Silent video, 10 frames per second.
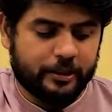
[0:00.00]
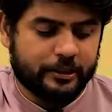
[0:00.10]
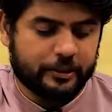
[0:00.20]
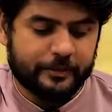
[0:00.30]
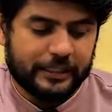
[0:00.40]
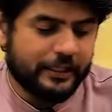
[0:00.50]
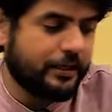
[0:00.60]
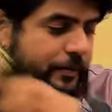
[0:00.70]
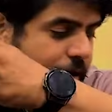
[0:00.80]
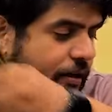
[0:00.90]
मैंने जैसे बताई है
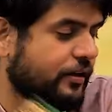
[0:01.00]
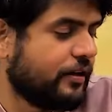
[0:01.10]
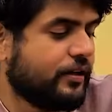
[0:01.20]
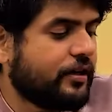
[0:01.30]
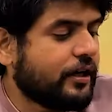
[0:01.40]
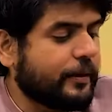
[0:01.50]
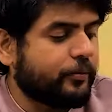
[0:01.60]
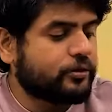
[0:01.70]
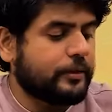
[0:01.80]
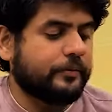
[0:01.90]
अभी
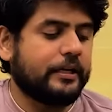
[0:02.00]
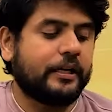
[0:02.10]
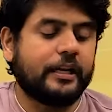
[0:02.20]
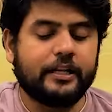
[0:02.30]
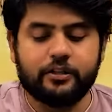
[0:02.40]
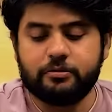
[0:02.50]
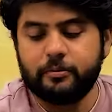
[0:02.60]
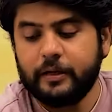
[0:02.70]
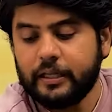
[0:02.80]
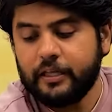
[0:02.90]
आपको सब तरह की रेंज उसमें
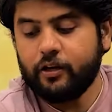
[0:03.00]
मिलेगी